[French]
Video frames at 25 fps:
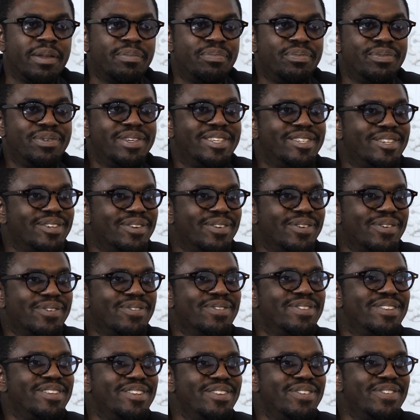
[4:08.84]
puisse euh,
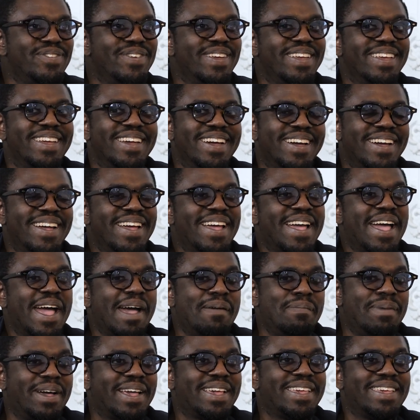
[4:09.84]
continuer à, à,
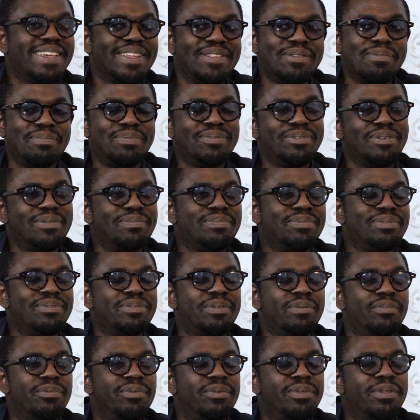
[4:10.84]
marquer de plus en plus de
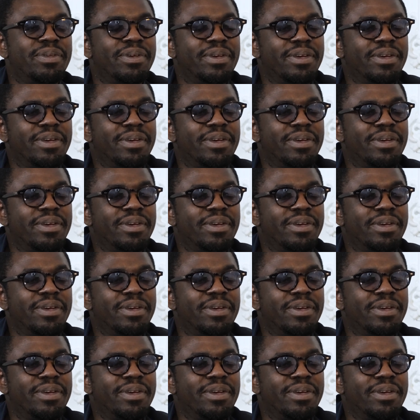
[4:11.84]
buts